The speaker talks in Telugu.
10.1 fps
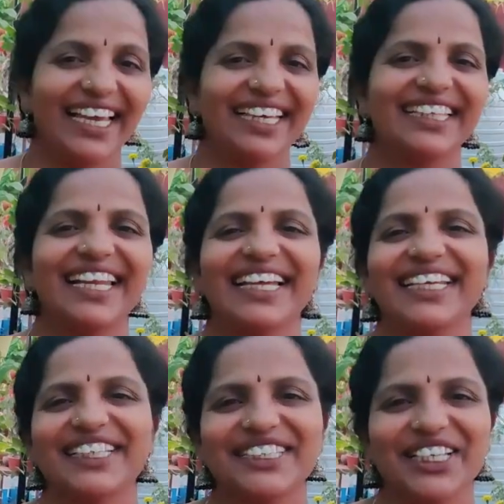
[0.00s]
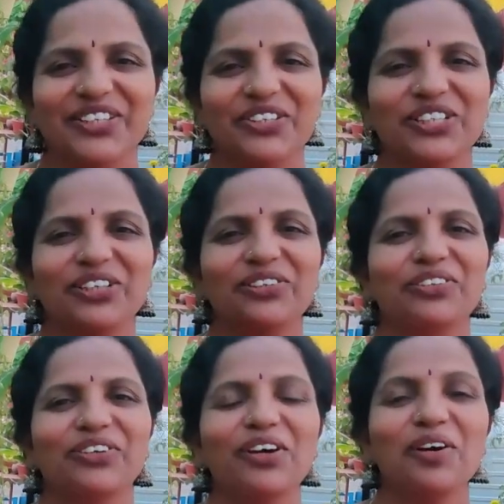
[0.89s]
ఇవాళైతే నాకు ఎంత సంతోషంగా
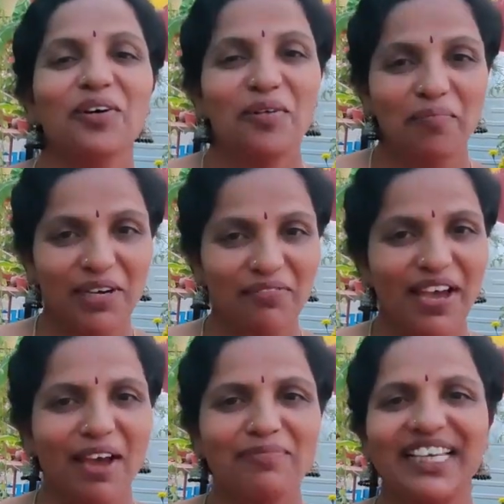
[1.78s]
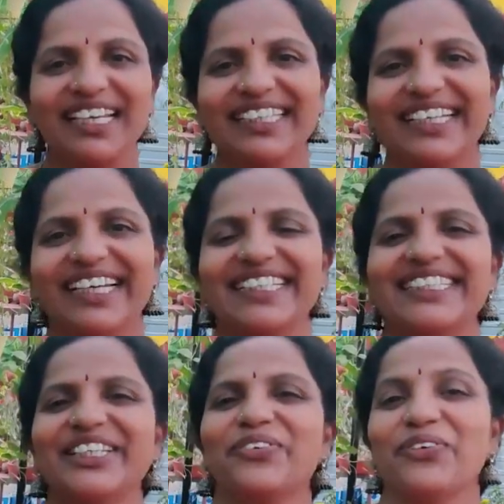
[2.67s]
ఉందో మన ఫ్యామిలీ అందరు
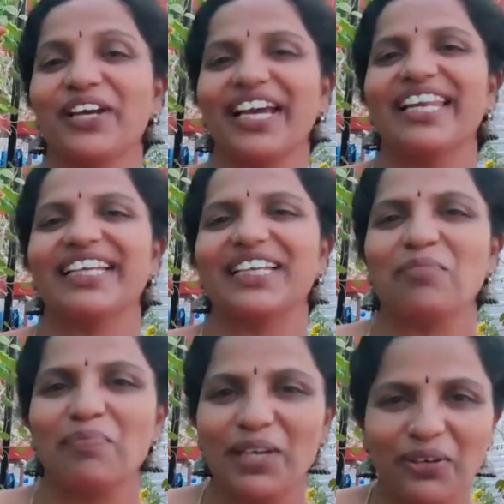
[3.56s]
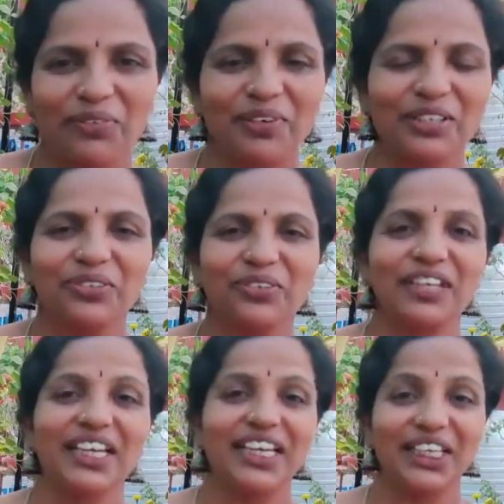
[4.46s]
కలిసి కూరగాయలకి ఇట్లా పేర్లు
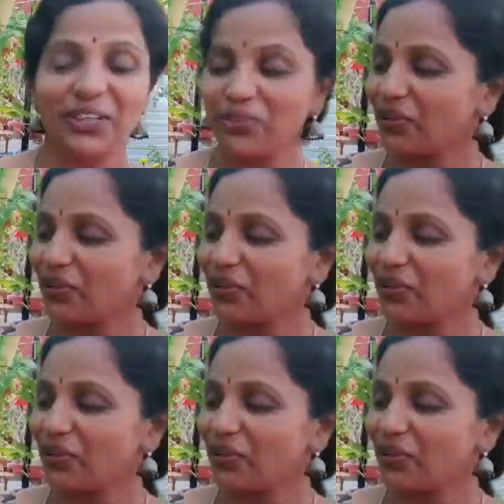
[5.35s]
పెడుతుంటే ఈ